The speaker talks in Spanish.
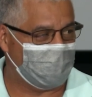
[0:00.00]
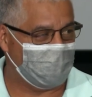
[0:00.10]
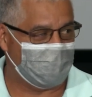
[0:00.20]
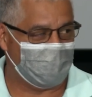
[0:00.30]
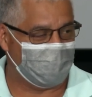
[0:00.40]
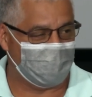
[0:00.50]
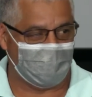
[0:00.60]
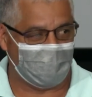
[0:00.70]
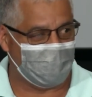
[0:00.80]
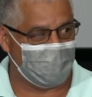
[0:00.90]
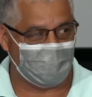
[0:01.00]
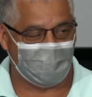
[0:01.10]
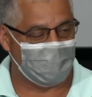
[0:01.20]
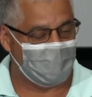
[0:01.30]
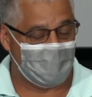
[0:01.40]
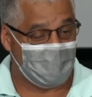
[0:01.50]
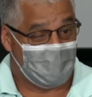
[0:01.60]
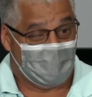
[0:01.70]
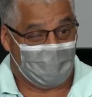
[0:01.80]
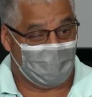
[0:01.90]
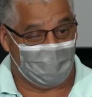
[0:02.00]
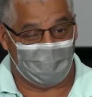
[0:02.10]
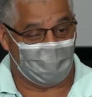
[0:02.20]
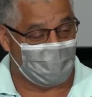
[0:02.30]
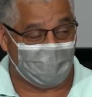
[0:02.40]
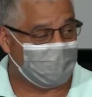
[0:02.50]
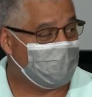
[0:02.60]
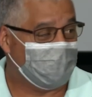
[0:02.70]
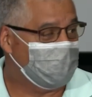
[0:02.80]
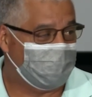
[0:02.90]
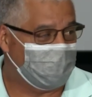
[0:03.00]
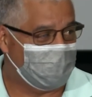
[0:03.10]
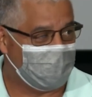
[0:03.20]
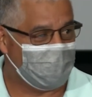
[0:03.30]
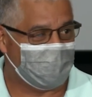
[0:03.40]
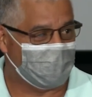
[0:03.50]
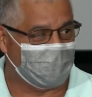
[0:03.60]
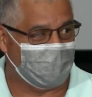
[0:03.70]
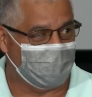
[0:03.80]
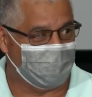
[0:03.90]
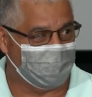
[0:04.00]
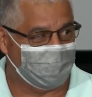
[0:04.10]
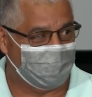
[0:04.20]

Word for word: hay que defenderla a muerte, a defenderla porque